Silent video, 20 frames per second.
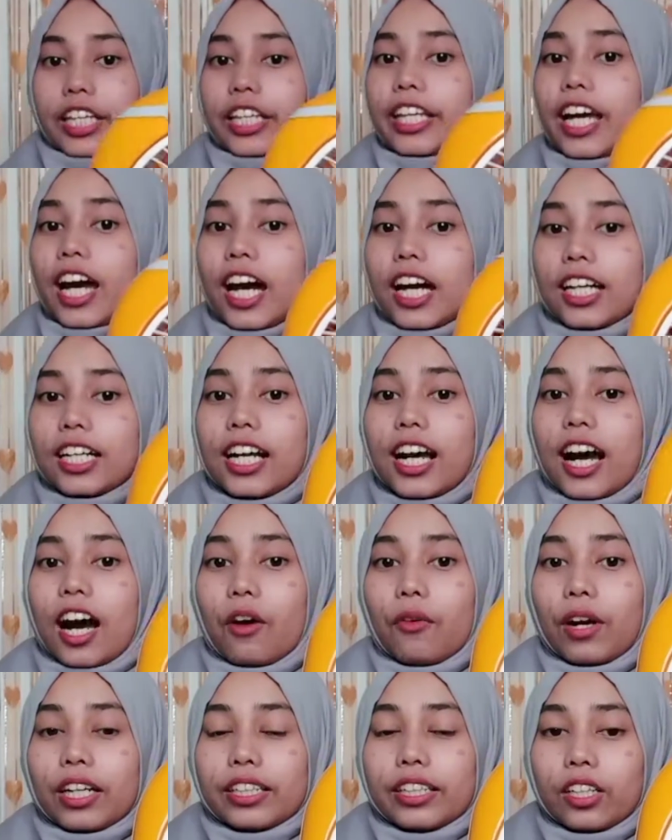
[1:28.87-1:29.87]
Ini
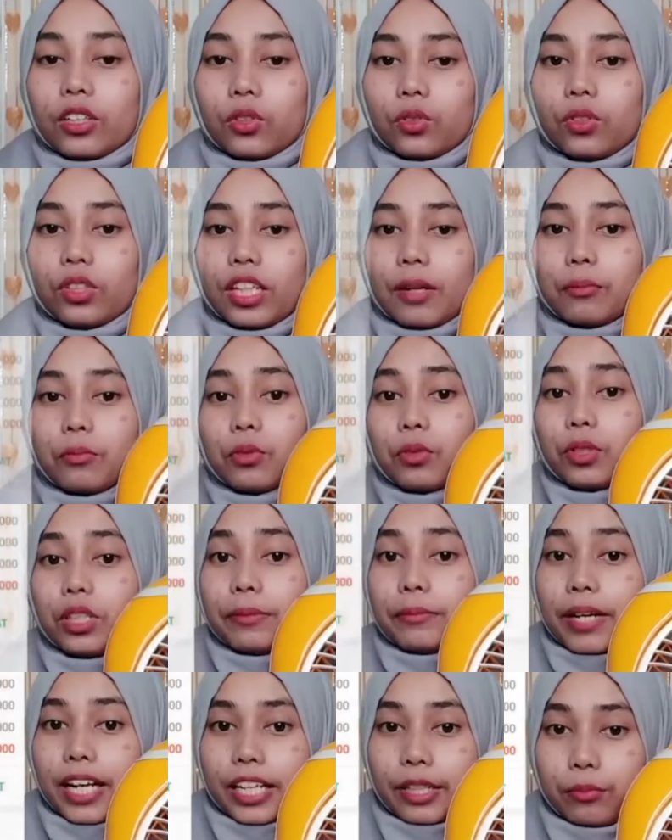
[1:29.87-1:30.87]
harga awalnya tuh
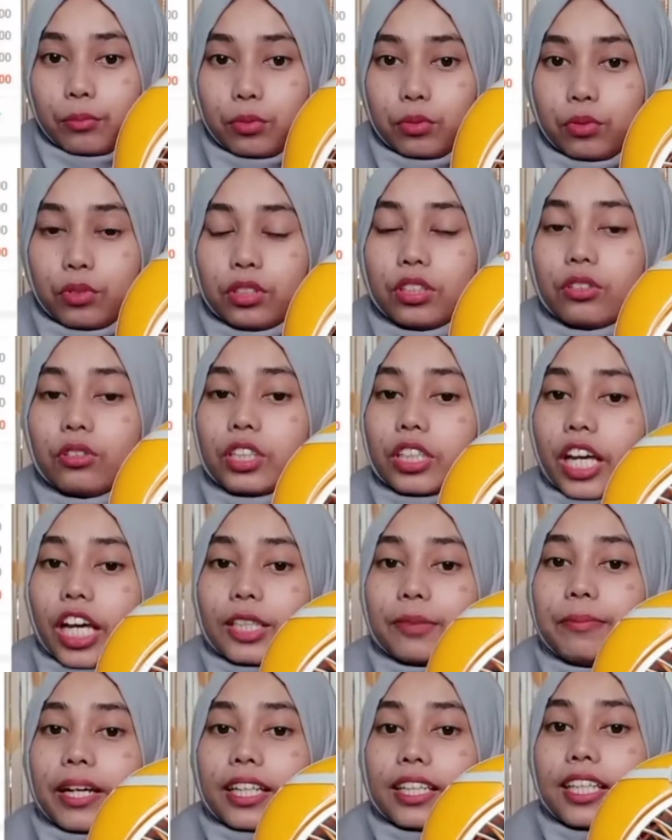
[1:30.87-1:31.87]
65.000, terus
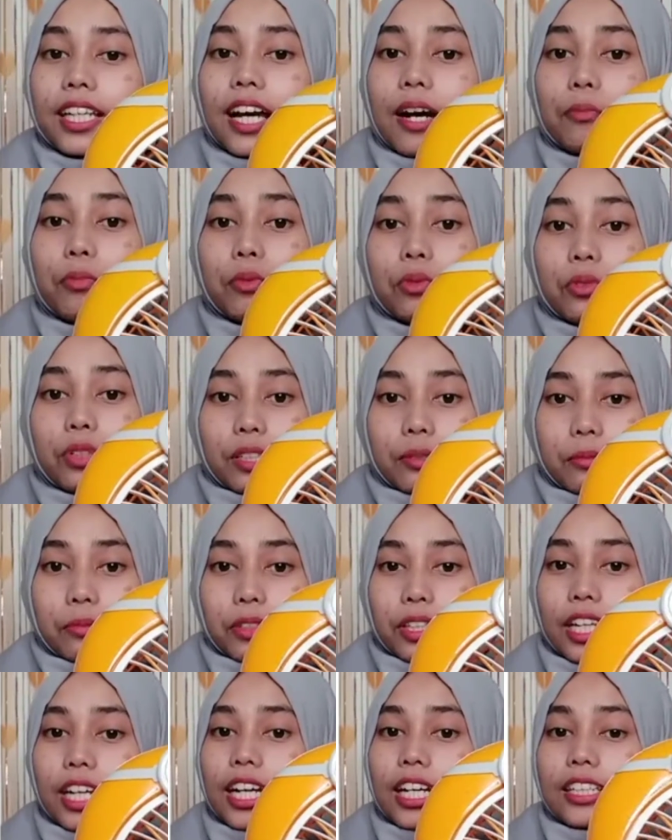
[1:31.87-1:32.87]
cashback
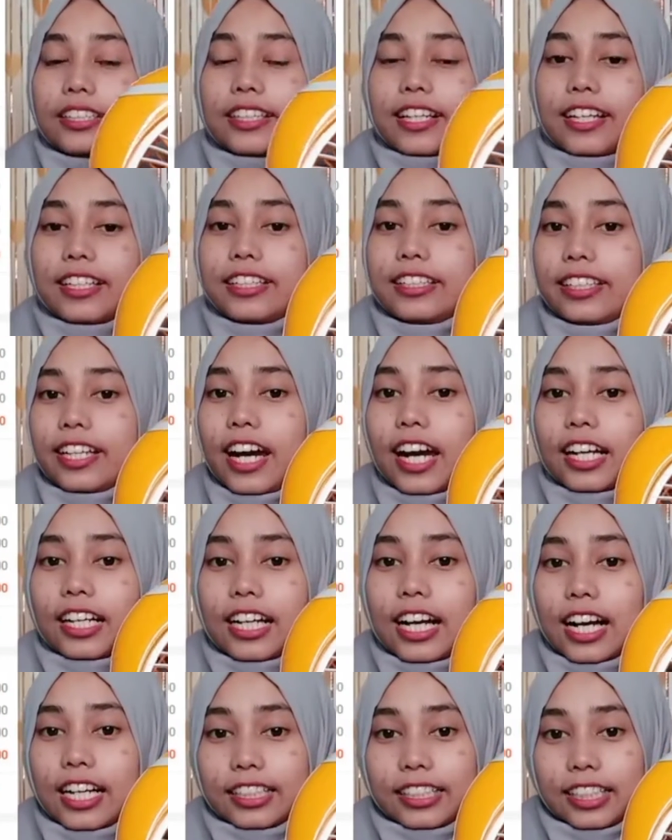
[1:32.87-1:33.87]
30.000. Jadi
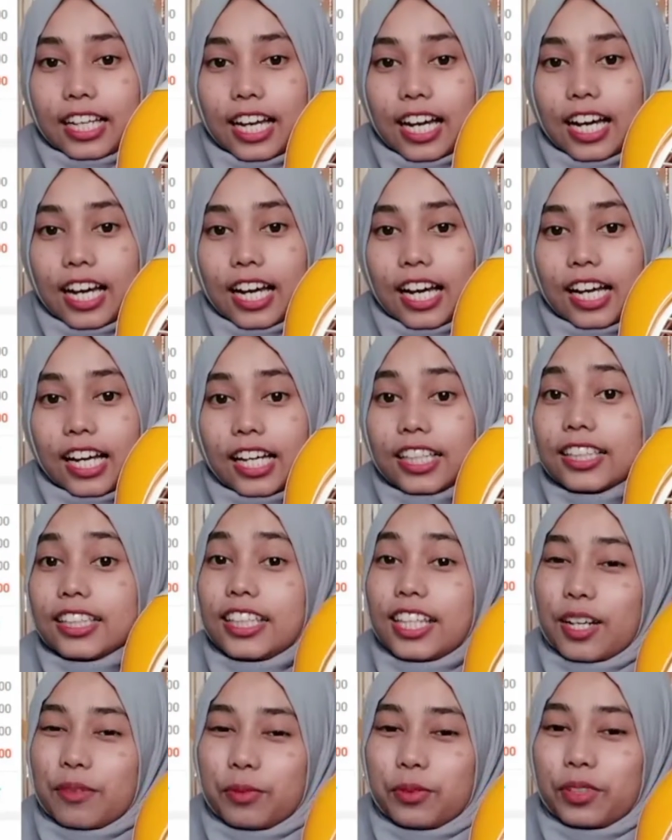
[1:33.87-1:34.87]
harganya
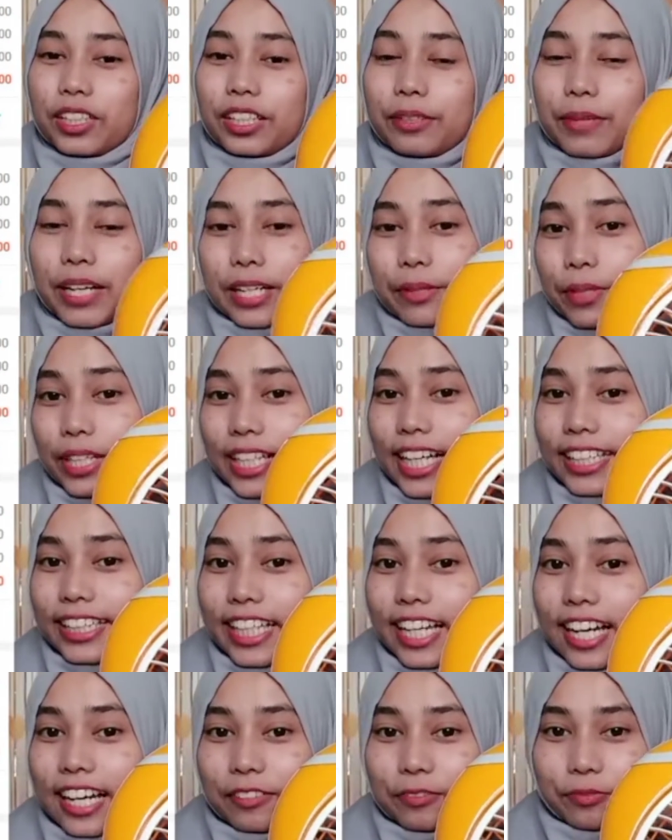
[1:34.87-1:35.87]
35000 ribuan
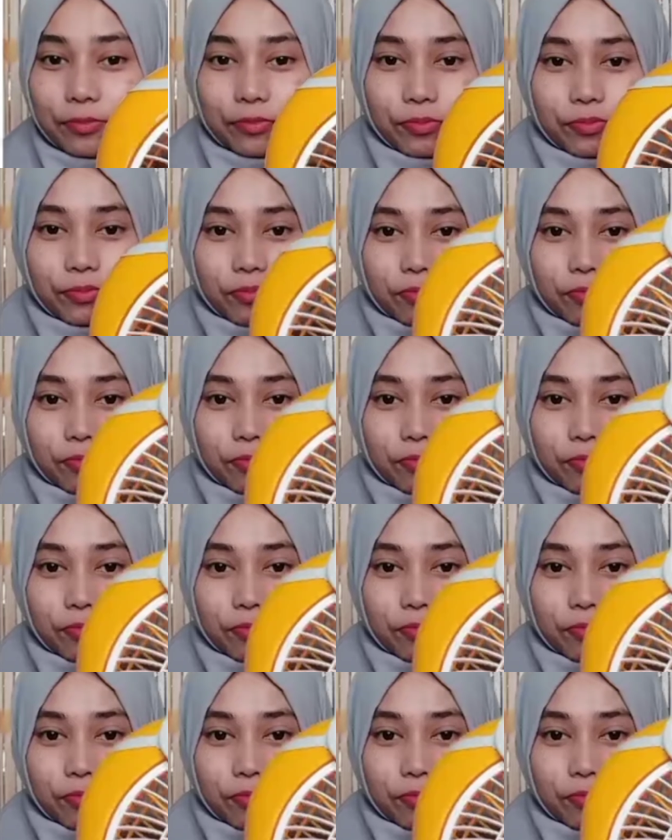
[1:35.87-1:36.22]
aja.